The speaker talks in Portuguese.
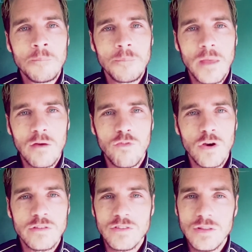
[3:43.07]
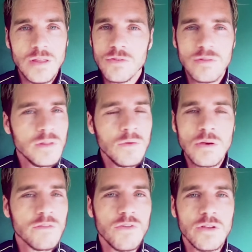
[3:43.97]
a voz de Deus e não a
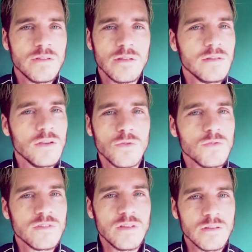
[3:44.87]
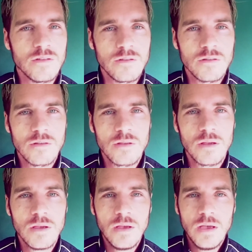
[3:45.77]
voz das circunstâncias.
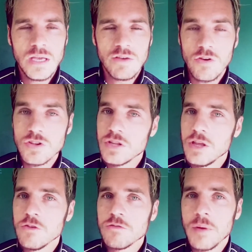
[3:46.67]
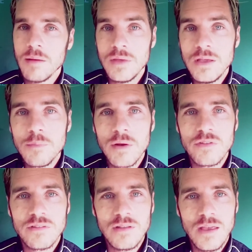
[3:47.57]
E a voz de Deus para mim e para
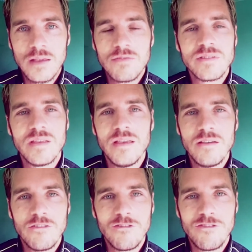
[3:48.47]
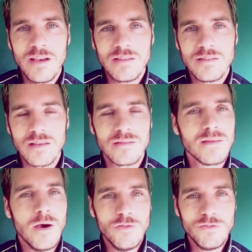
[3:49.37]
você é que você vai ser
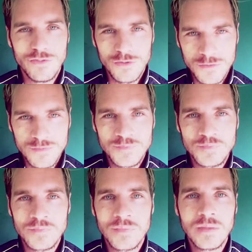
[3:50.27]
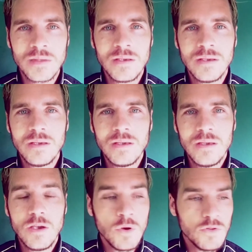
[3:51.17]
salvo.
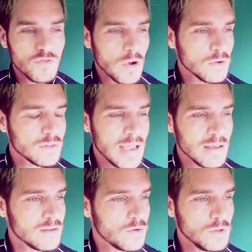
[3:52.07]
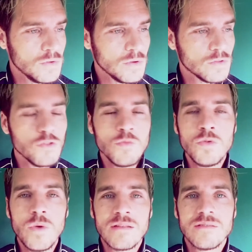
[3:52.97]
E quando isso acontece, quando todo
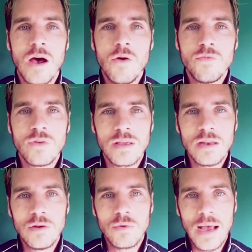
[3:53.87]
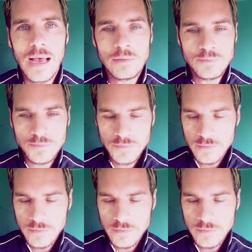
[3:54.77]
mundo é salvo naquele lugar,